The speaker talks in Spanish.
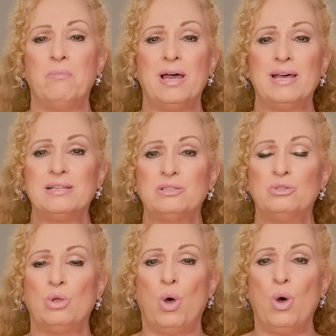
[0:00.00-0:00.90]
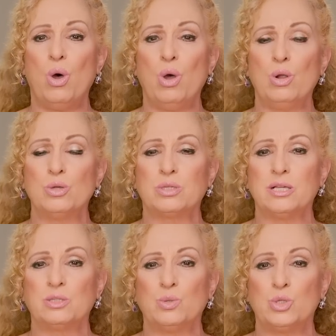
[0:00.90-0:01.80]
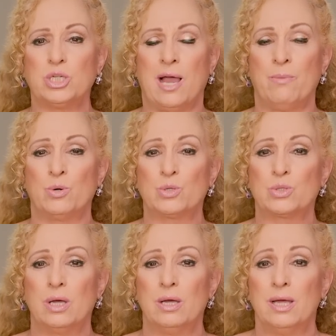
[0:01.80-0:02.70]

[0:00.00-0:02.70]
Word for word: más no los escuchamos.